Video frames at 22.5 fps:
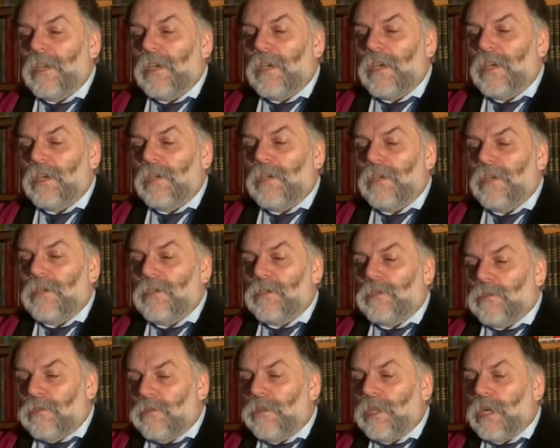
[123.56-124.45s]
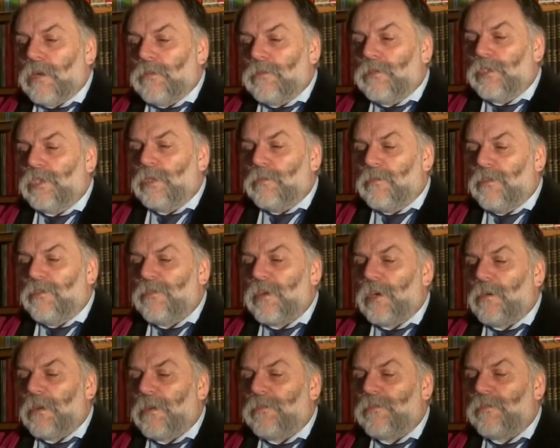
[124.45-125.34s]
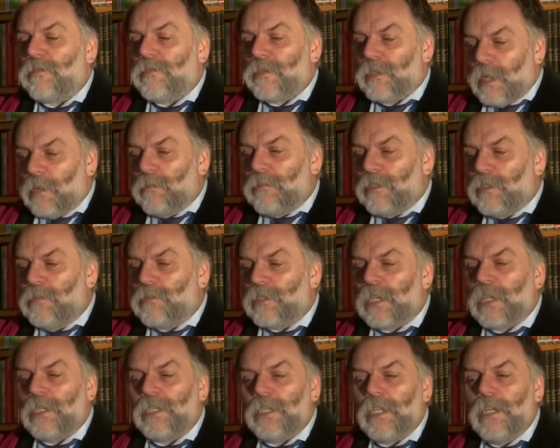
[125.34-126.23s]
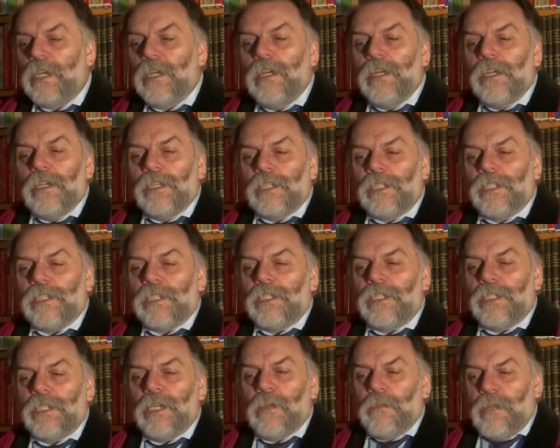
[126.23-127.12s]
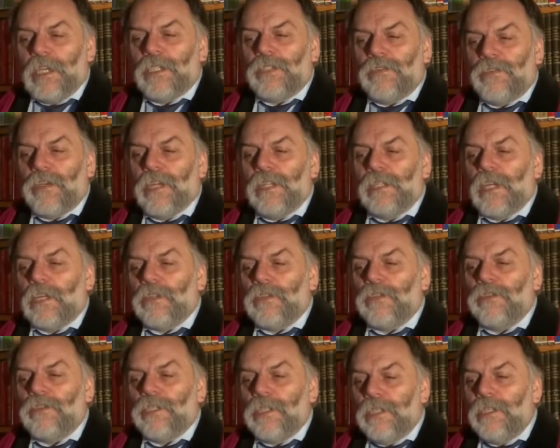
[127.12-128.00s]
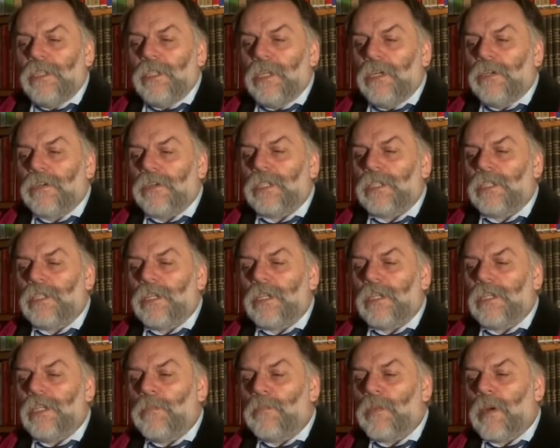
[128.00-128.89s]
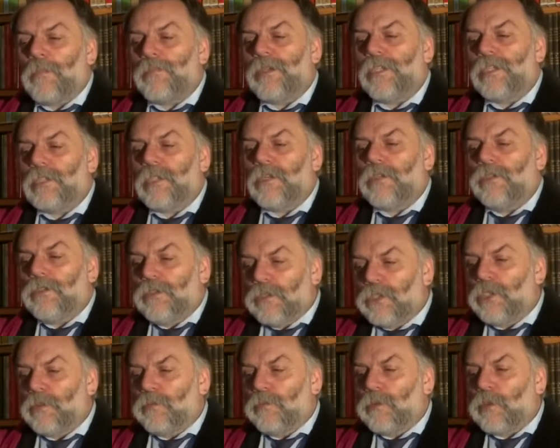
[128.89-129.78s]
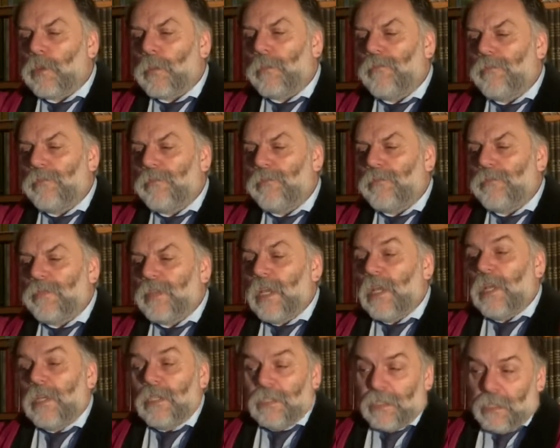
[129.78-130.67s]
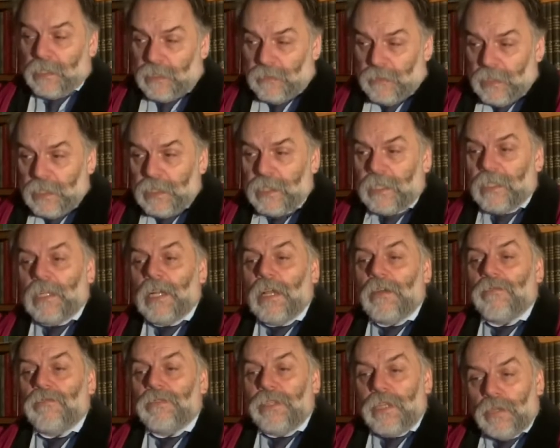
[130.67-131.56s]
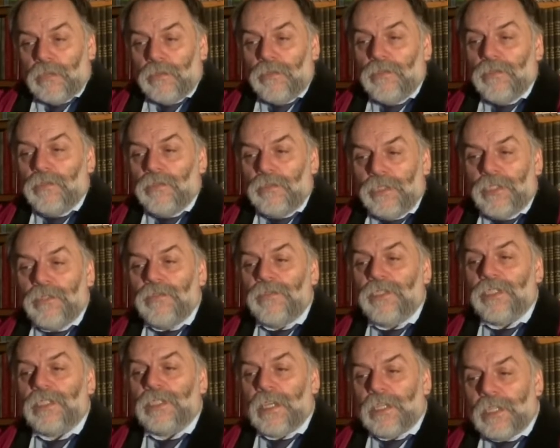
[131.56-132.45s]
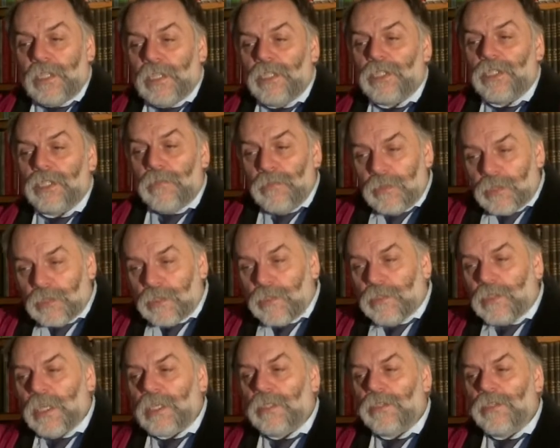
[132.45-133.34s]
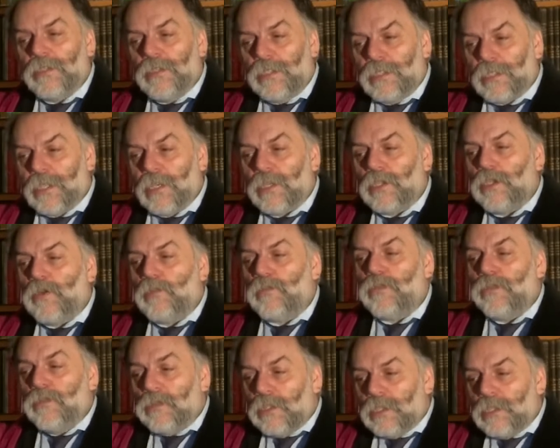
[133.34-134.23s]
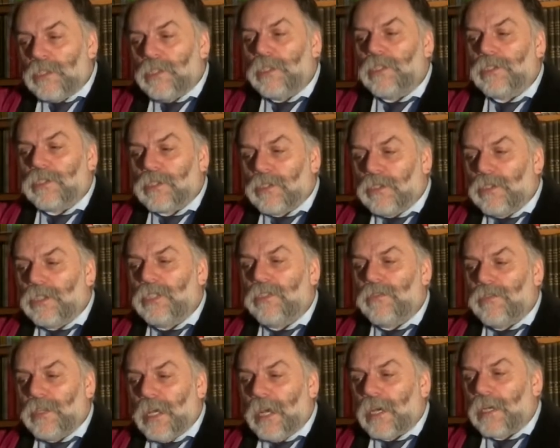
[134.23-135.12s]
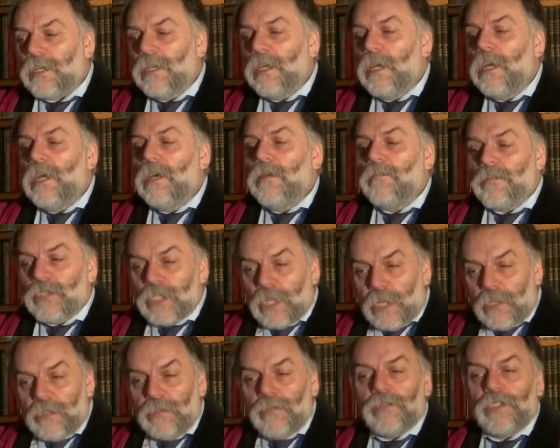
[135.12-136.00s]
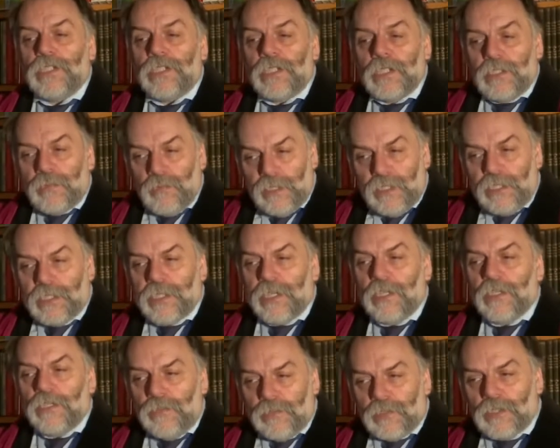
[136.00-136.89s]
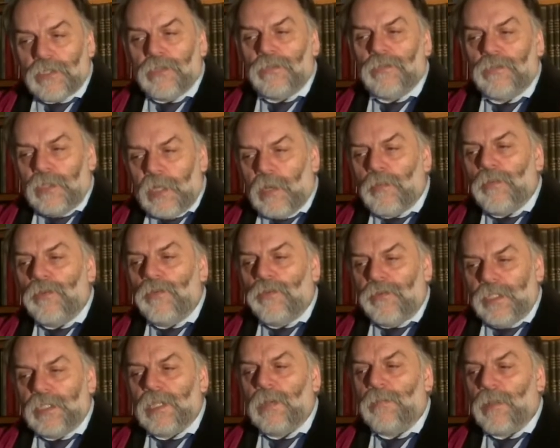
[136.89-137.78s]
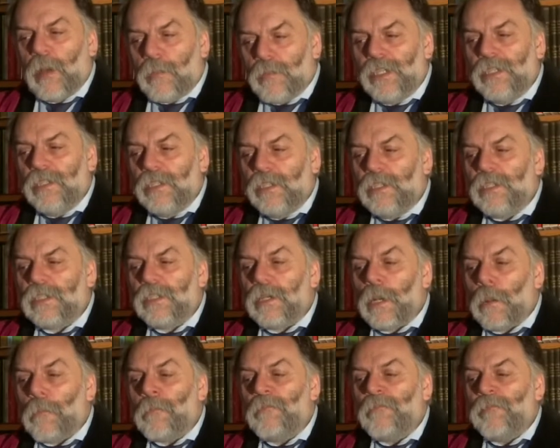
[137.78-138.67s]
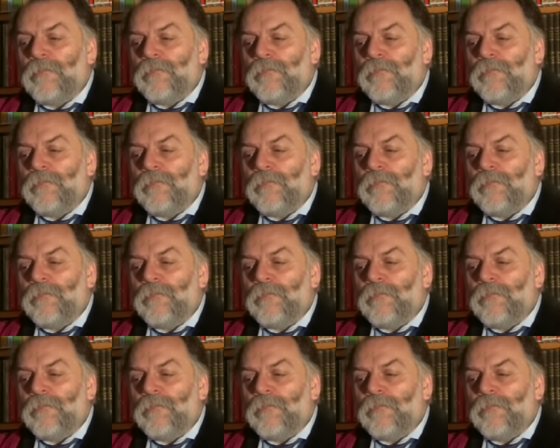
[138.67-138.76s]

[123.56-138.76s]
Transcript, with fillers: y, która utrzymywała w tamtym czasie, że Ziemia Święta to inne określenie papieskiego Rzymu. Rzeczywiście dla wielu ludzi wyznania rzymskokatolickiego punkt ciężkości wiary przeniósł się z Bliskiego Wschodu na Półwysep Apeniński,